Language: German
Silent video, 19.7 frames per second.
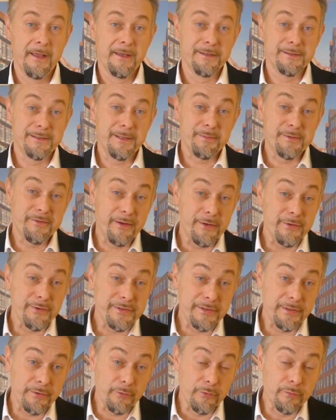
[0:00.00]
Selbst wenn
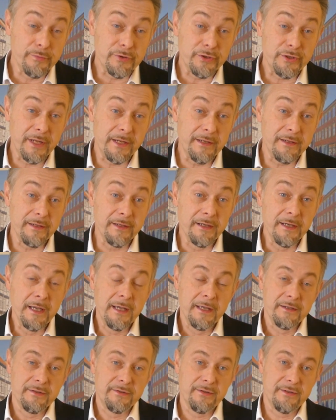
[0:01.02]
uns die Umstände
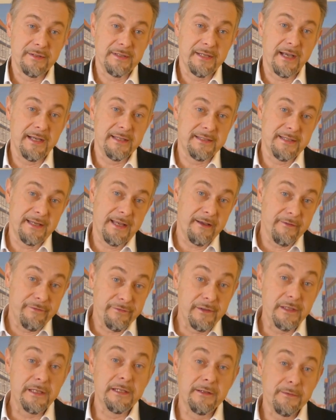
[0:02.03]
zurzeit sehr
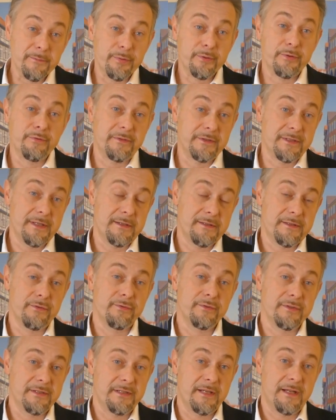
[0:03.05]
viel
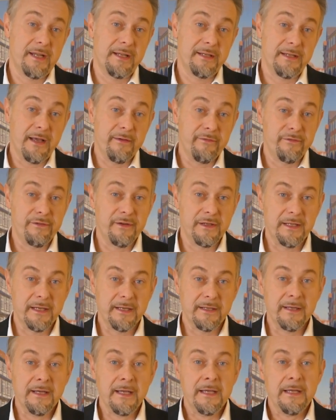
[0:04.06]
Improvisationstalent
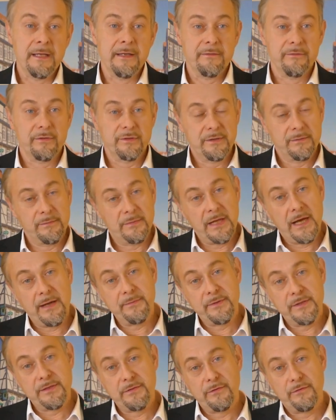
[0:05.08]
abverlangen, wird im
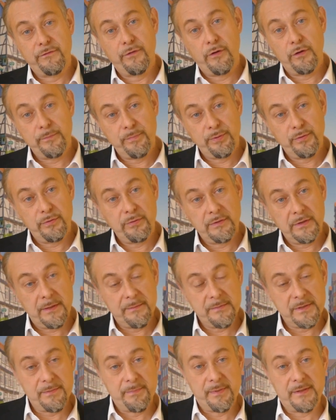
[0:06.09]
Rahmen des
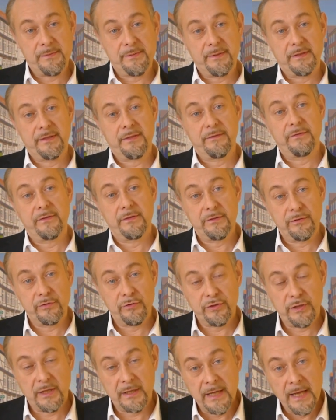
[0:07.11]
Sofortprogramms Perspektive
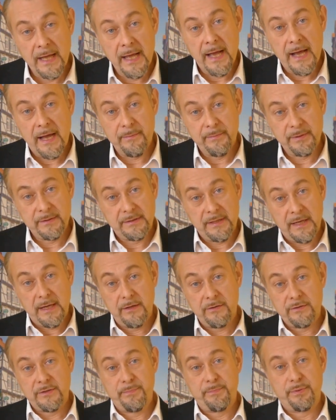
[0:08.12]
Innenstadt ein
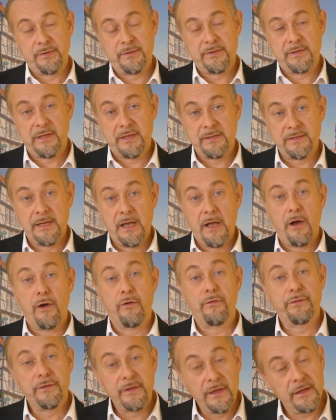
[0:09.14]
Beteiligungsprozess
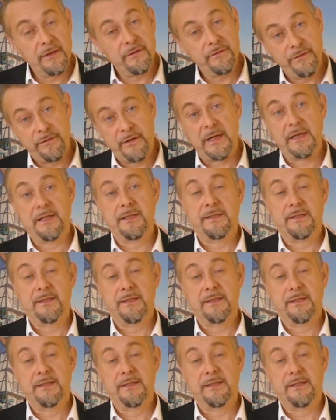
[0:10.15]
auf jeden Fall